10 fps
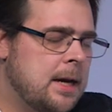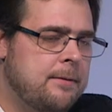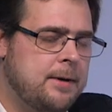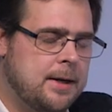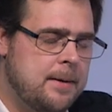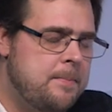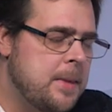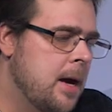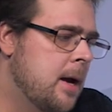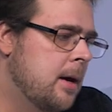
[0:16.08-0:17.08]
трафика,
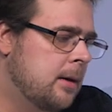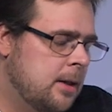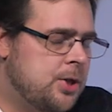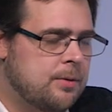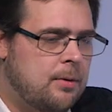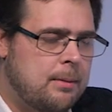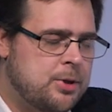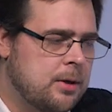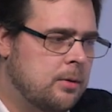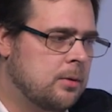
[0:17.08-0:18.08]
для чего
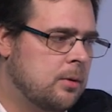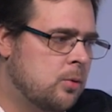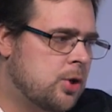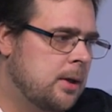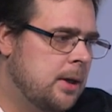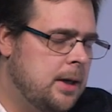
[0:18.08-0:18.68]
вообще он нужен